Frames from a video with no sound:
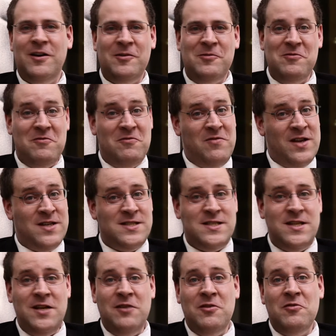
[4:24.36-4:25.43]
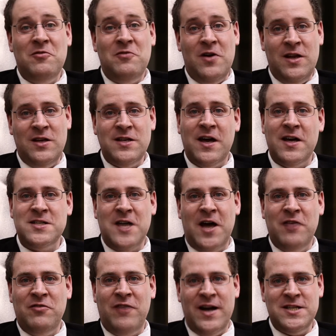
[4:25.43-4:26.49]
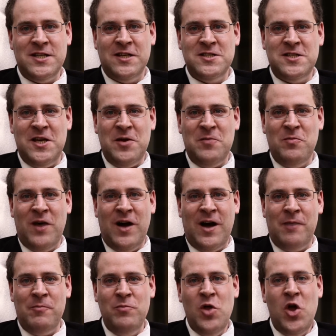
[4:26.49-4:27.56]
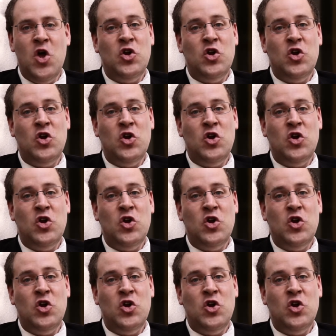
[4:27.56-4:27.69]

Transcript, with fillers: Ähm, wenn Sie Interesse an weiteren Themen haben,